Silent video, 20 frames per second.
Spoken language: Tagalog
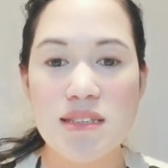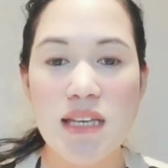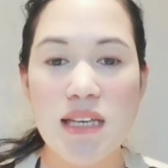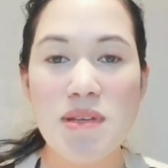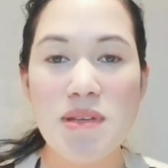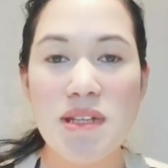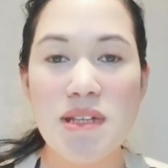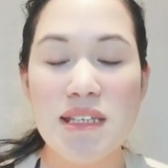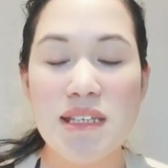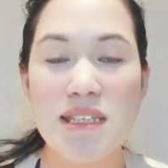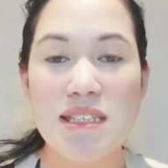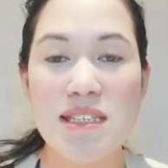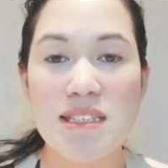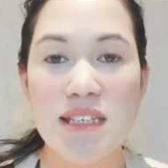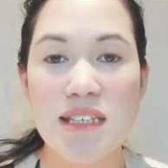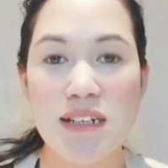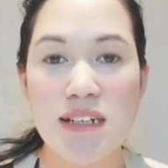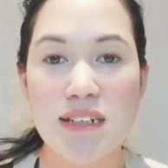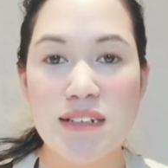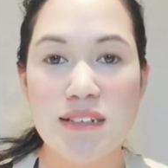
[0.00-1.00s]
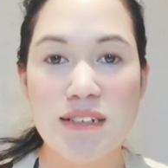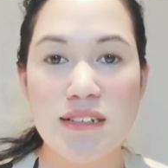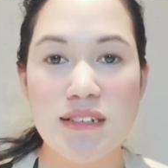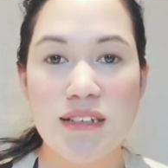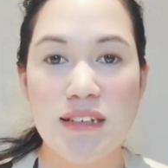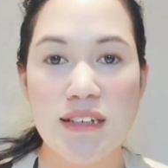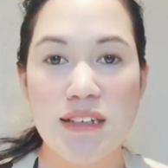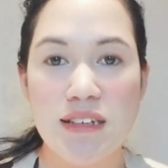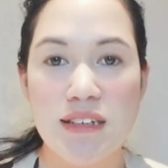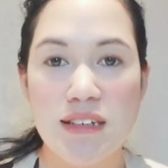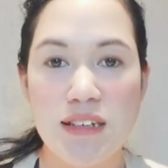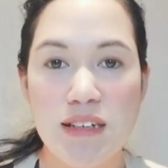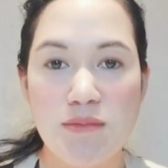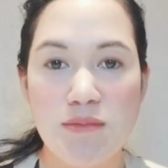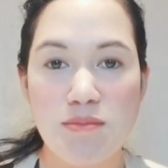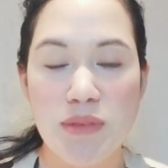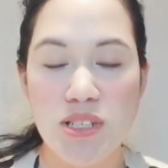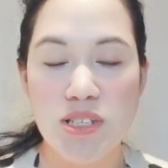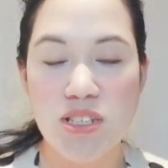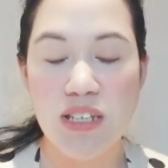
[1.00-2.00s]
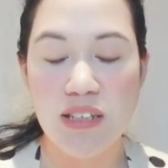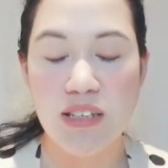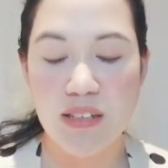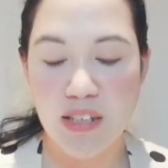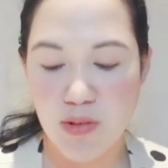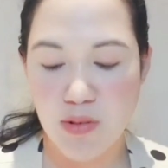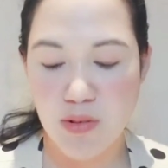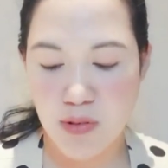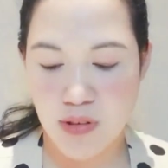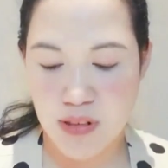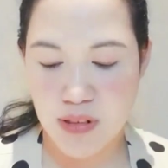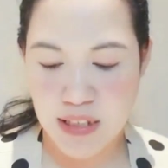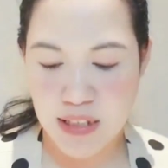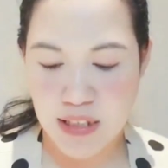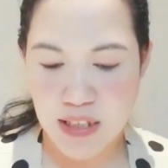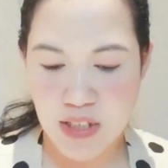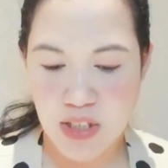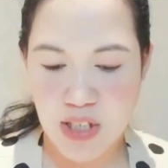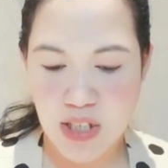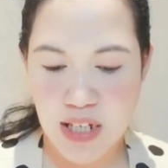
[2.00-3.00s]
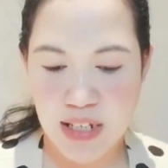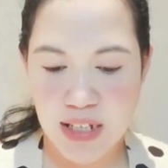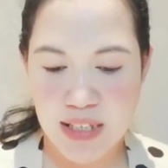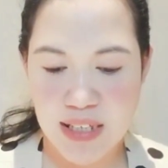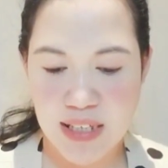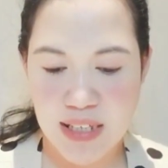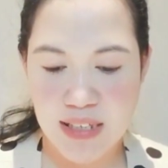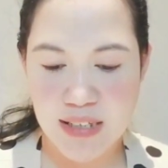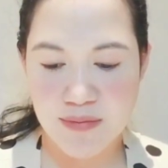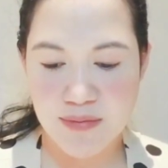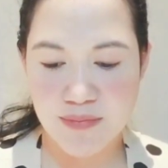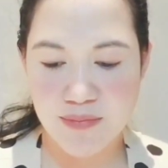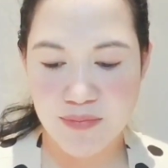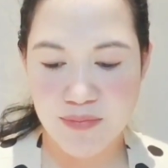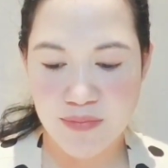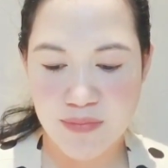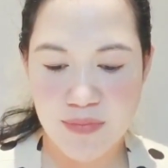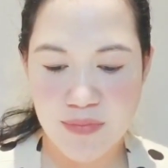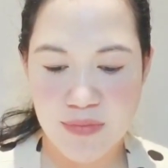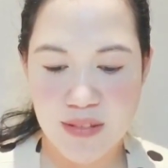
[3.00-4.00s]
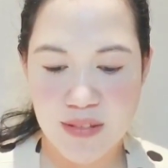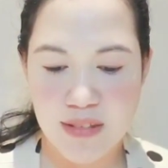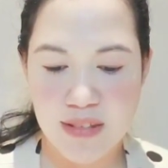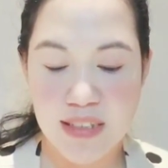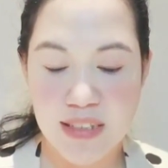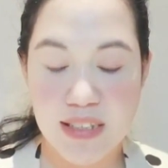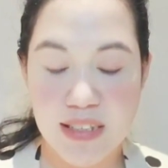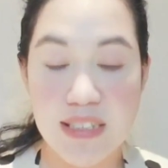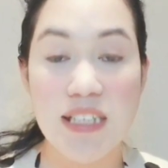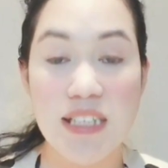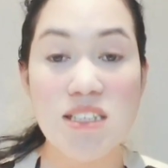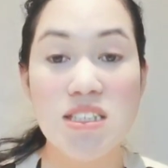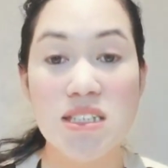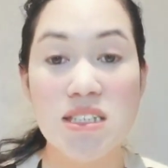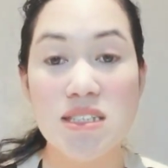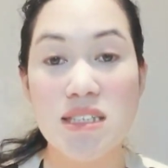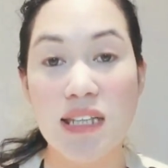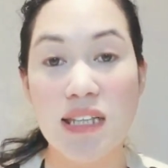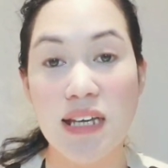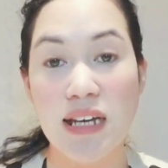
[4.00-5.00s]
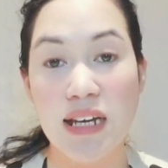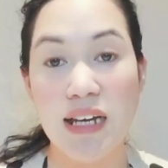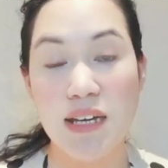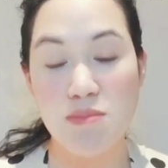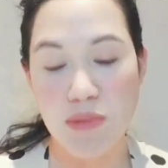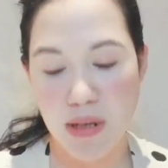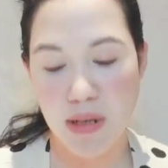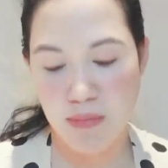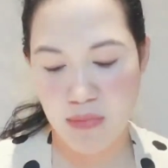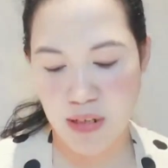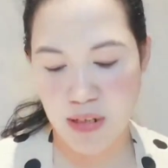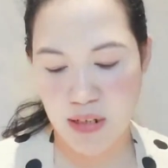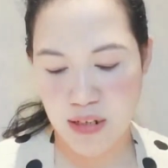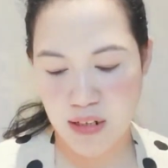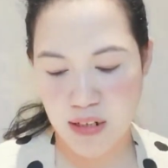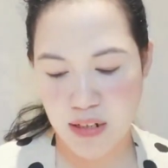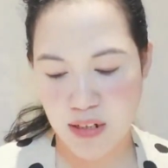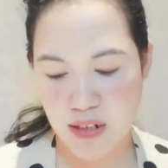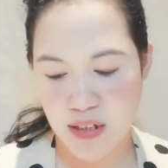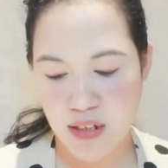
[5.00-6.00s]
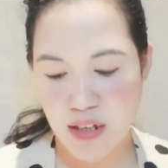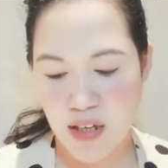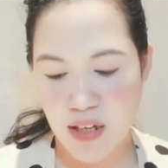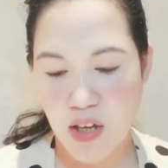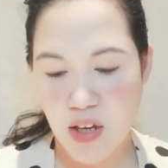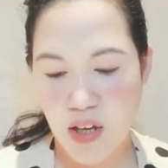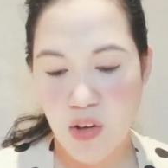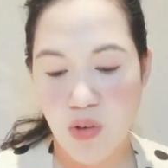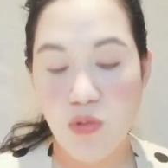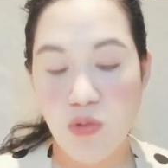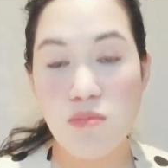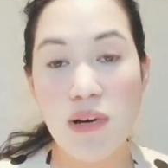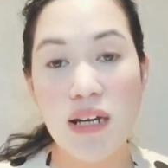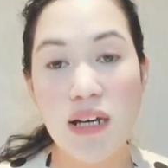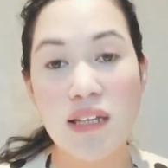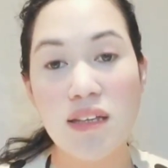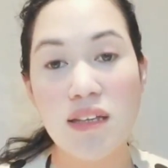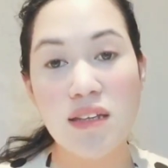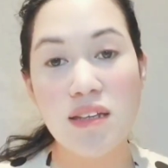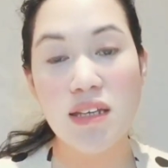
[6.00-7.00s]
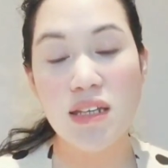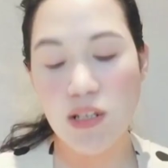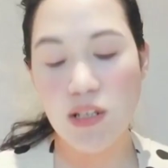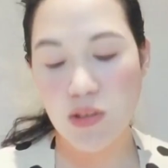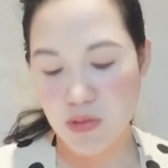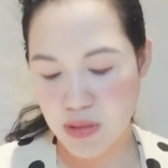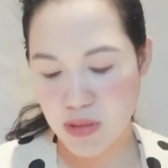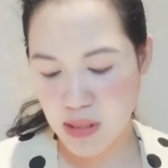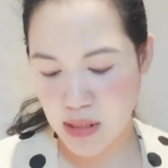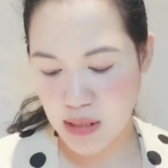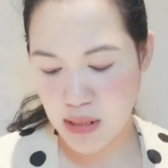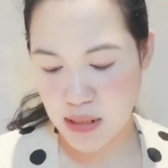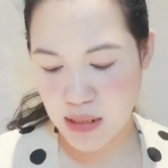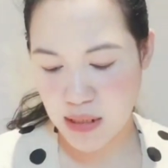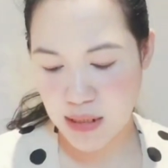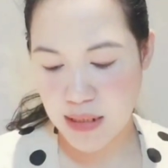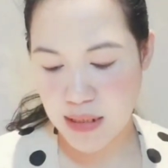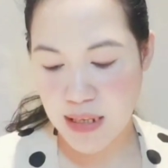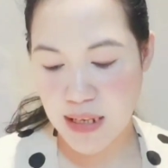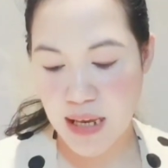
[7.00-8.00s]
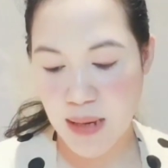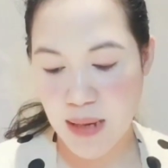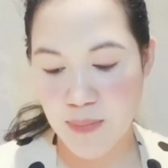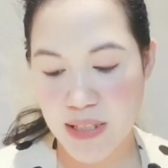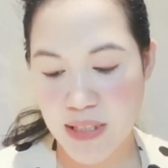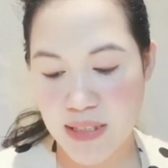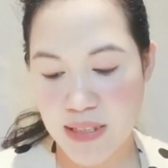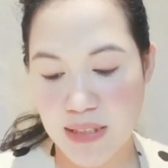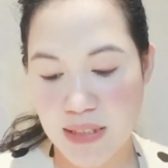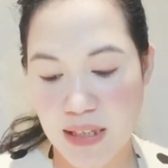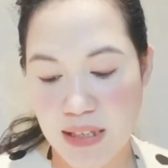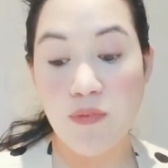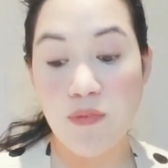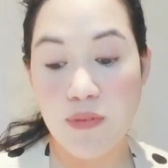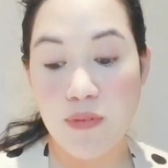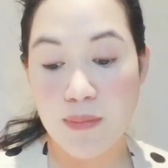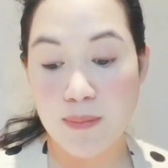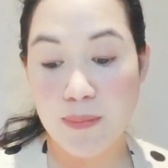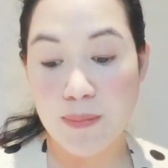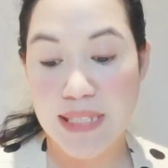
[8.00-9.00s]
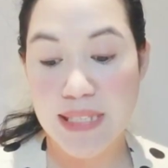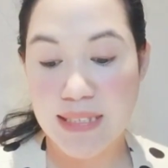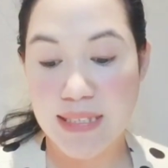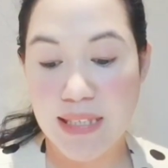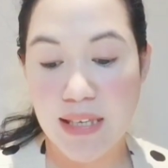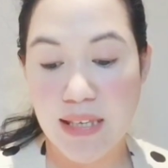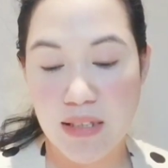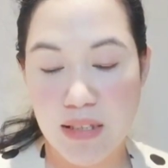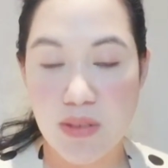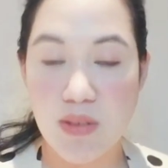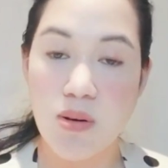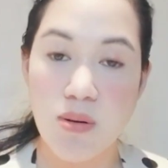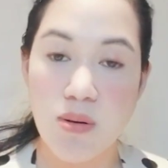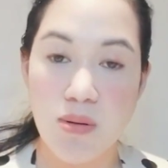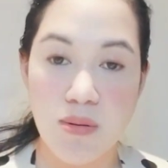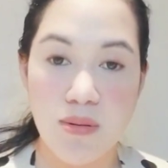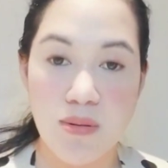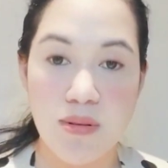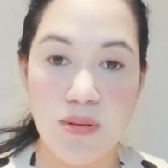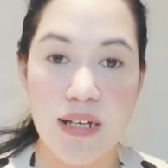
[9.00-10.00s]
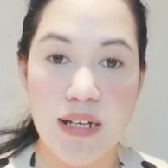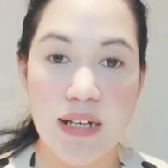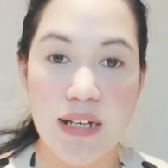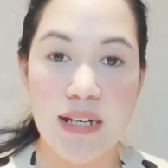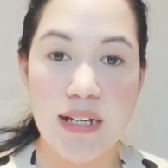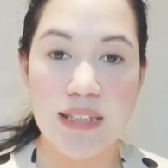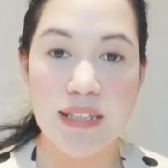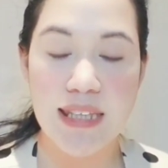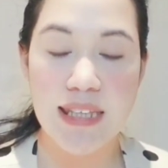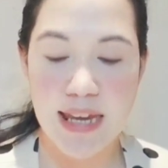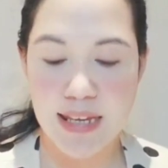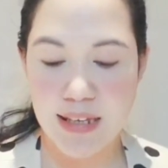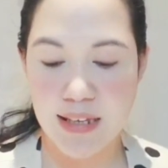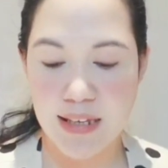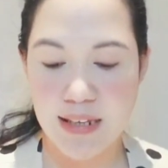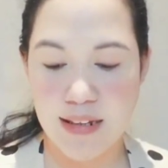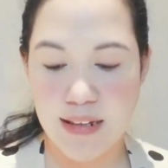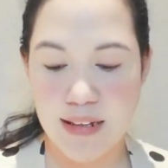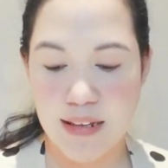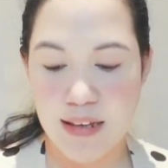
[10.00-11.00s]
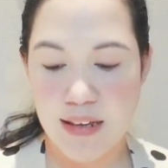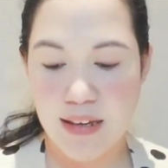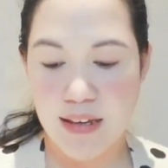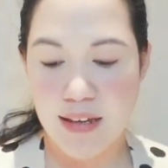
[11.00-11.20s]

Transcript: Sabi ng isang pasyente doon, Ate Jackie, nagsuggest sila kay mama na kung bakit hindi daw sila lalapit sa PCSO dahil